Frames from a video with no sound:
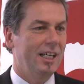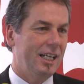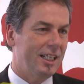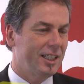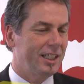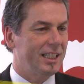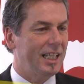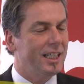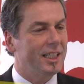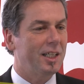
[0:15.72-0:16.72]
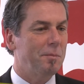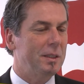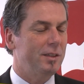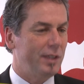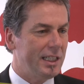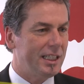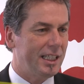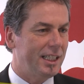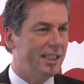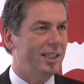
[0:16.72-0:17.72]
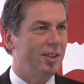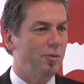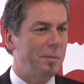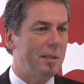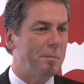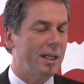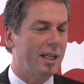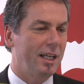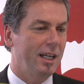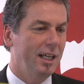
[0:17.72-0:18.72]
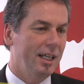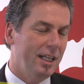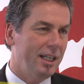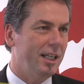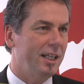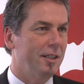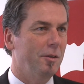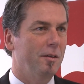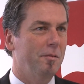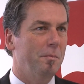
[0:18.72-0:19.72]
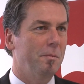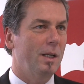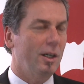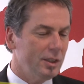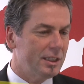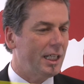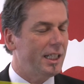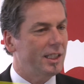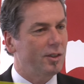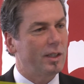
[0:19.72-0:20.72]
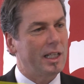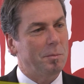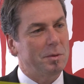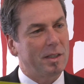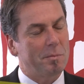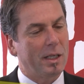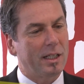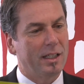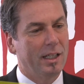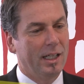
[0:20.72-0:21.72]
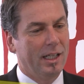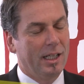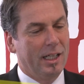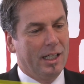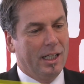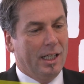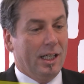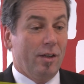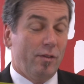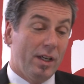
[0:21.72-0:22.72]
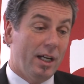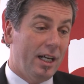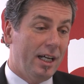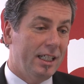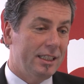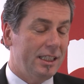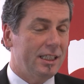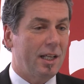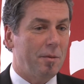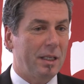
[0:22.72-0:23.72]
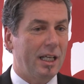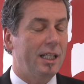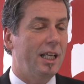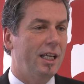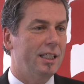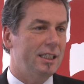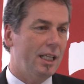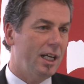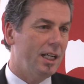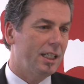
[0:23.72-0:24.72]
Ach, ich denke, da gibt es viele Dinge, die Spielberg äh, auszeichnen und lebenswert machen. Wir sind, glaube ich, eine sehr